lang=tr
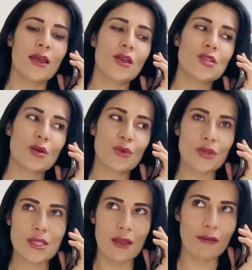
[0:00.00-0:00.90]
İşte bugün
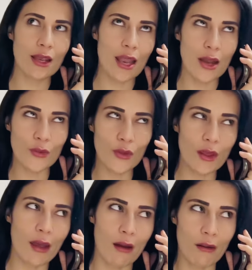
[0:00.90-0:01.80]
sevgililer günü
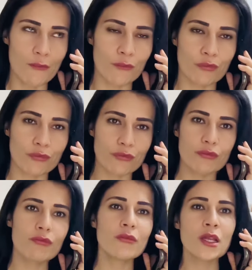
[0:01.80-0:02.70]
ya.
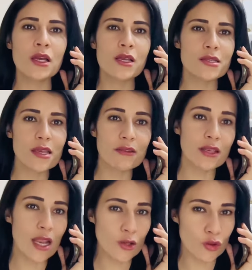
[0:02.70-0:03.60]

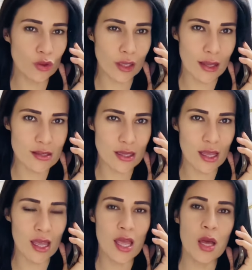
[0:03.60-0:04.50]
Sevgililer gününün
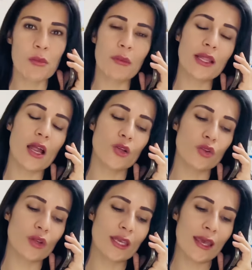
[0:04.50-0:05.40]
G'si, babalar
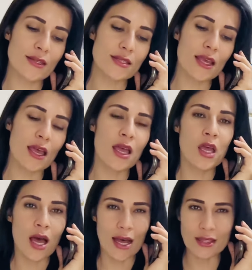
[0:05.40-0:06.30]
gününün G'si,
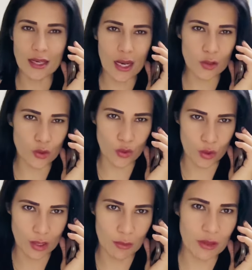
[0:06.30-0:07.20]
anneler günü
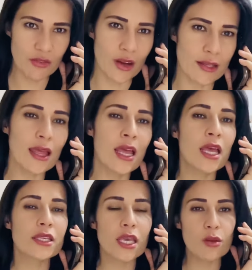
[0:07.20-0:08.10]
gibi ifadeler.
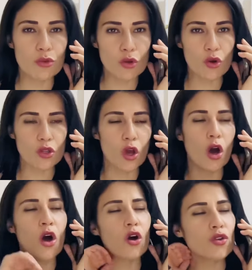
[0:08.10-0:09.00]
G büyük oluyor.
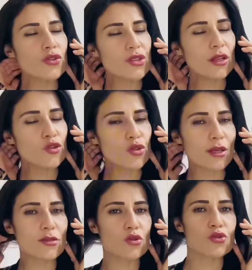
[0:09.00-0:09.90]
Onun dışında küçük
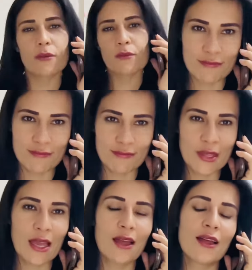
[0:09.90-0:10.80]
yazıyorsun.
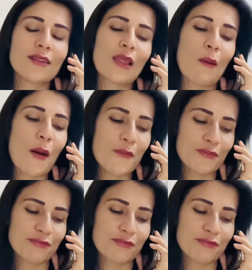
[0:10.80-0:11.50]
Tamam.